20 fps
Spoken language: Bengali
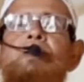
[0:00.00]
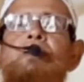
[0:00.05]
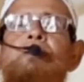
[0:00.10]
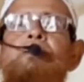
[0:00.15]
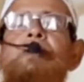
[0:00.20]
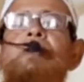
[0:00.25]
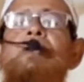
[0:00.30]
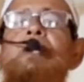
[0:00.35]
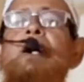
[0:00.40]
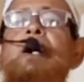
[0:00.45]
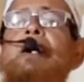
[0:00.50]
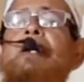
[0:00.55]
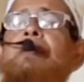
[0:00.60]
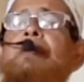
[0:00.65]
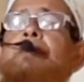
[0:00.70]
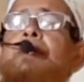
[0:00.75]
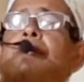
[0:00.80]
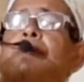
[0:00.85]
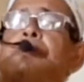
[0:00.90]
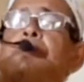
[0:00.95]
মিনহার
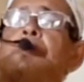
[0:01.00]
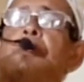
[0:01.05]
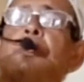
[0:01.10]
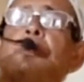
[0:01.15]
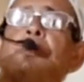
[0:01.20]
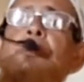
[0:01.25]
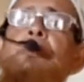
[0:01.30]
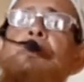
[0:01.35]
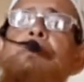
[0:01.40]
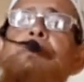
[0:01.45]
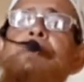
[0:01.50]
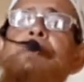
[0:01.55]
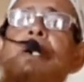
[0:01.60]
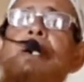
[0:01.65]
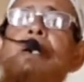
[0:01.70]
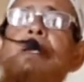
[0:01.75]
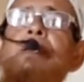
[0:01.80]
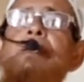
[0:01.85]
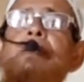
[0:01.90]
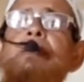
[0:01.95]
বা তহরুম
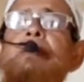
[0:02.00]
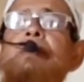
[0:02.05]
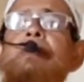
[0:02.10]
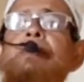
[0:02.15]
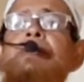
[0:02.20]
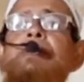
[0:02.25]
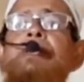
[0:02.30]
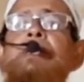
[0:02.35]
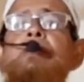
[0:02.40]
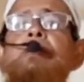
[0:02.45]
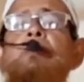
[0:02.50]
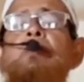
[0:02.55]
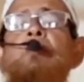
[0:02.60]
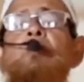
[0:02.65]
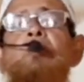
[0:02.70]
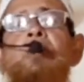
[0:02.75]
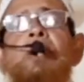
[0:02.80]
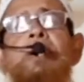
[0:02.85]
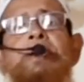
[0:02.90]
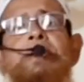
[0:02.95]
যার দিনুল
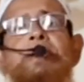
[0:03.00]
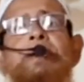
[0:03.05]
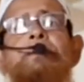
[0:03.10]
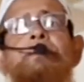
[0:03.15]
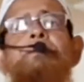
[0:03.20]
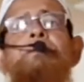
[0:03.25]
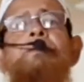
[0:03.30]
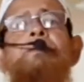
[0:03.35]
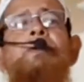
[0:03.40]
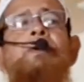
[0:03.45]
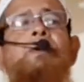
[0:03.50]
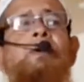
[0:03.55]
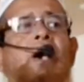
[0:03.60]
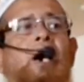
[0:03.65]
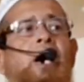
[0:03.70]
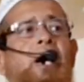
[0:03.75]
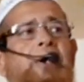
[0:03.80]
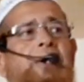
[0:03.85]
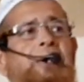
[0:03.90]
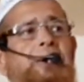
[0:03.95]
কহিম
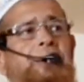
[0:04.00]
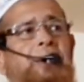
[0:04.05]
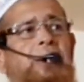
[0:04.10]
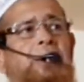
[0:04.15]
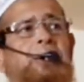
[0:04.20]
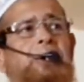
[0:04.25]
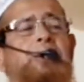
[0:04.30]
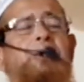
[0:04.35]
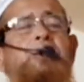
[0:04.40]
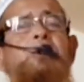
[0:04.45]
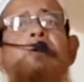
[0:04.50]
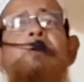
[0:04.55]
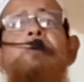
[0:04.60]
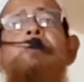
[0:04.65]
আর এটাই হলো